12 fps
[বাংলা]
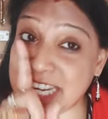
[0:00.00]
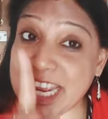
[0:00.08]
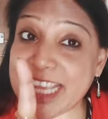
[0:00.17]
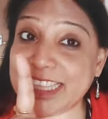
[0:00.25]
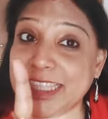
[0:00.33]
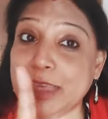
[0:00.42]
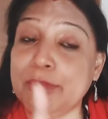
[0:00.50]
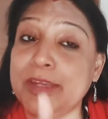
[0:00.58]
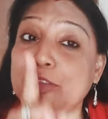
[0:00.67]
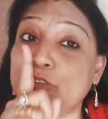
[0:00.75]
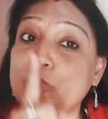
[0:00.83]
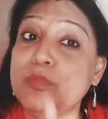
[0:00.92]
ঠিক
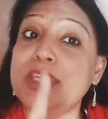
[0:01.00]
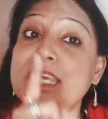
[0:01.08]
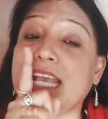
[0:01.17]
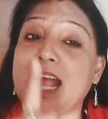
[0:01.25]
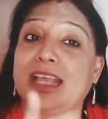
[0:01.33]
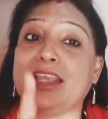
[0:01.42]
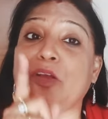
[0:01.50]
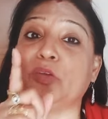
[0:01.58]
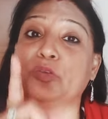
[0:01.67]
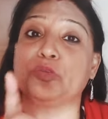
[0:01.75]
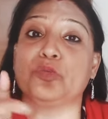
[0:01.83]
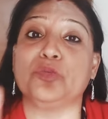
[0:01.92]
তেমনি তুমি কাকে
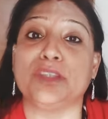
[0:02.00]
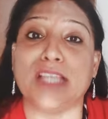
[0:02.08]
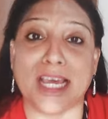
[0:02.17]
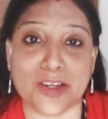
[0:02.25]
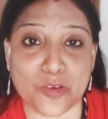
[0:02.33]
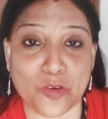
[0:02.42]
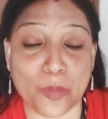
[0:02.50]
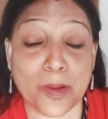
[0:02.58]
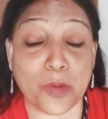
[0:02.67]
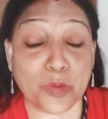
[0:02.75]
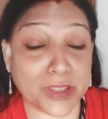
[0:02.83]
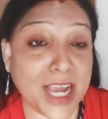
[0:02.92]
কতটুকু দান করবে
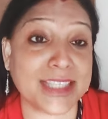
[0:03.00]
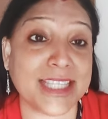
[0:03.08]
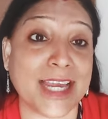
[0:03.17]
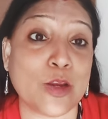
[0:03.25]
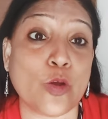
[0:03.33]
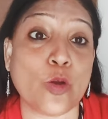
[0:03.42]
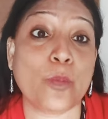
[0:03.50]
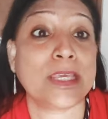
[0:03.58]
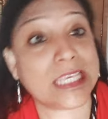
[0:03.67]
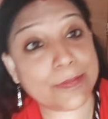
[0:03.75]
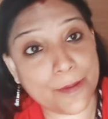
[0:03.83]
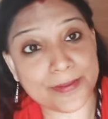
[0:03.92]
কোথায় দান করবে
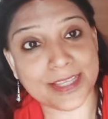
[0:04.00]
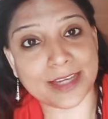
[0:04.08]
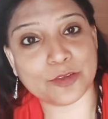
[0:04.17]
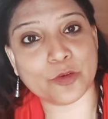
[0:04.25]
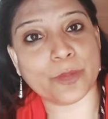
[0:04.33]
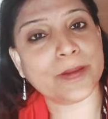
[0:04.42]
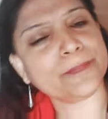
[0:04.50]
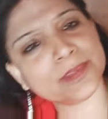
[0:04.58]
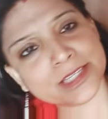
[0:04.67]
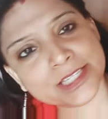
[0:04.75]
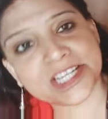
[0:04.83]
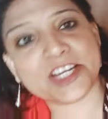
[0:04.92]
কিভাবে দান করবে
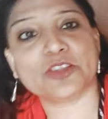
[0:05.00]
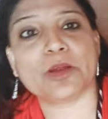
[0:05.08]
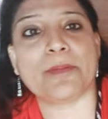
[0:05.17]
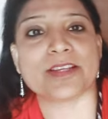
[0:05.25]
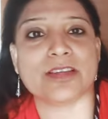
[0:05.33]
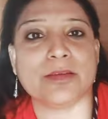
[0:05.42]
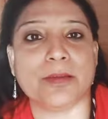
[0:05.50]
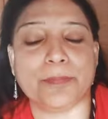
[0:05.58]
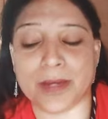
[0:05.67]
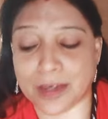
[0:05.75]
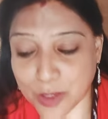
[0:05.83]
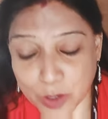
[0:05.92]
সেটা তোমার পার্সোনাল
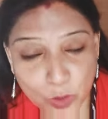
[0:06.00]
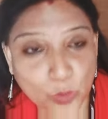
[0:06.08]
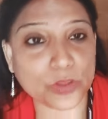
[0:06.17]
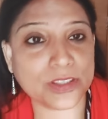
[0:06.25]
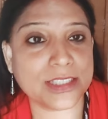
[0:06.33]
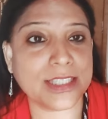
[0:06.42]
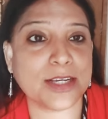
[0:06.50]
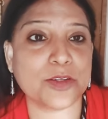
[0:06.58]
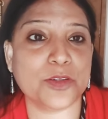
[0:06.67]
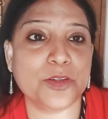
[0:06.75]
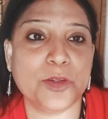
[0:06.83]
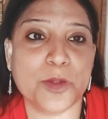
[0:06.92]
ব্যাপার করতে থাকো